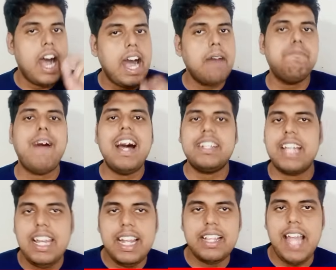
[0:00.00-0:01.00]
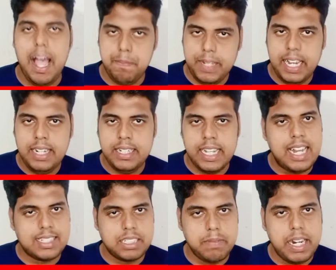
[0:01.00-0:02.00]
अब बात कर लेते हैं आपके इंटरनल
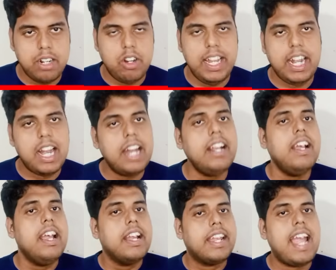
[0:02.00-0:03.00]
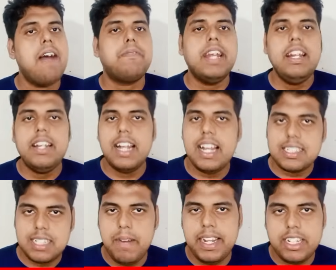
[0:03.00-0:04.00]
असमेंट को लेकर कि आपके इंटरनल
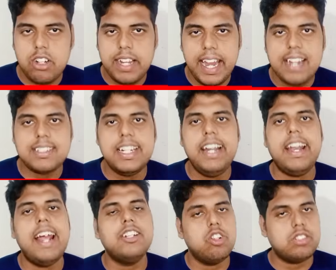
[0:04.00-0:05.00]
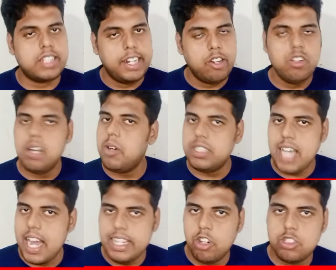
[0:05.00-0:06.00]
असमेंट की जो डेट शीट है जो शेड्यूल है वो
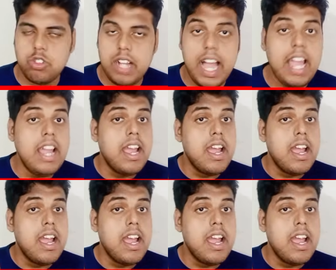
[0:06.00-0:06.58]
जारी हो चुका है